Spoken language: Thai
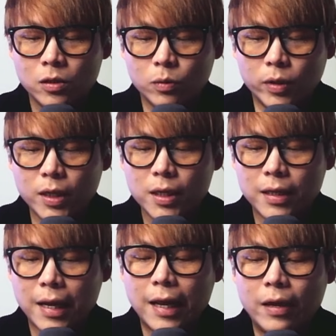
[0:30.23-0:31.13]
ส่งผลให้เกิ
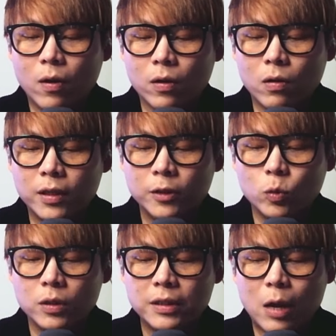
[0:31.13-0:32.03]
ดการไหลออกของเงิน
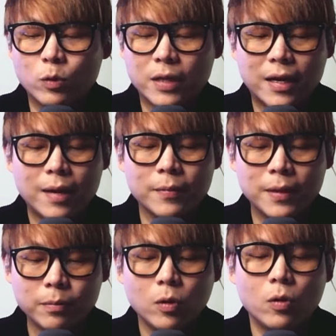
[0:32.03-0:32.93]
ทุนจากอุตสาหกรรมค
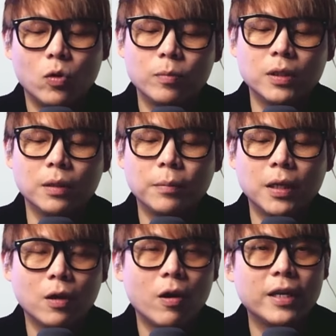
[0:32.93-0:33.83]
ริปโตรวมถึง
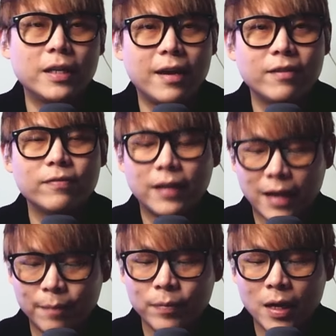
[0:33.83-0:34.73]
Bitcoin ETF
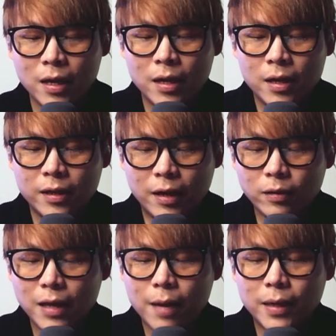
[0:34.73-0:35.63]
นะครับอย่างไร
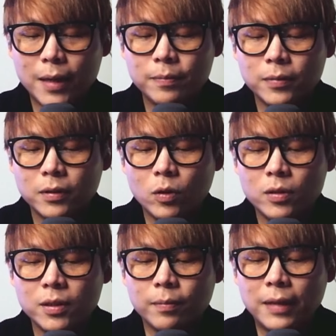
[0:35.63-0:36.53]
ก็ตามครับต้
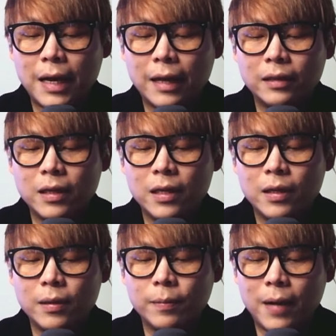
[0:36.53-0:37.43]
นสัปดาห์ที่
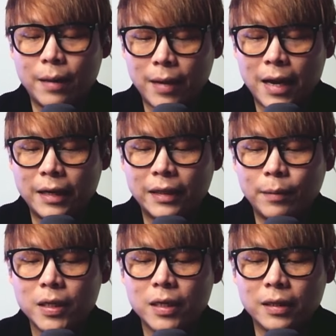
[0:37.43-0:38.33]
ผ่านมานะ
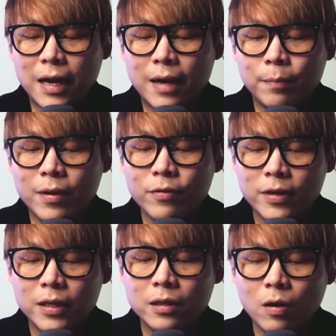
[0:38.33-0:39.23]
ทำให้เกิดการพลิก
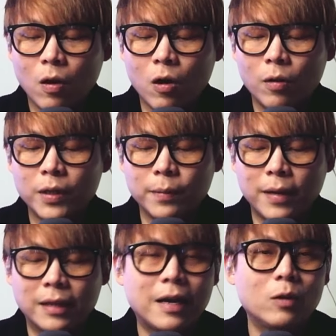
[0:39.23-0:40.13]
ฟื้นของผลิต
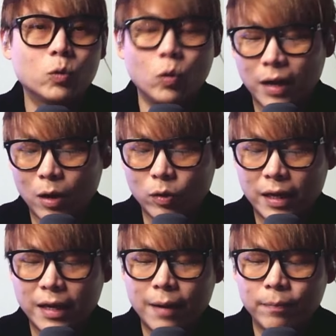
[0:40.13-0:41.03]
ภัณฑ์การลงทุนเหล่า
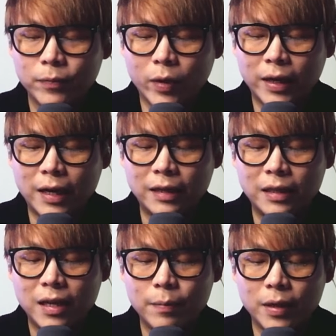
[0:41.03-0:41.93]
นี้ครับโดยขณะ
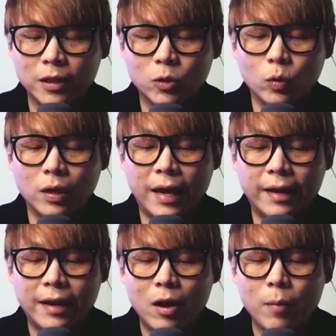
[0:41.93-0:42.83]
นี้เนี่ยมีเงินทุนไหล
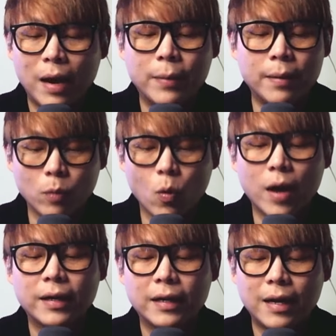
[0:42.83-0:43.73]
เข้ามาเป็นบว
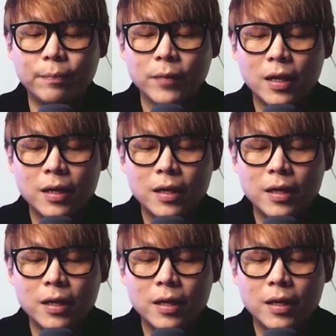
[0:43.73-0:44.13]
กนะครับ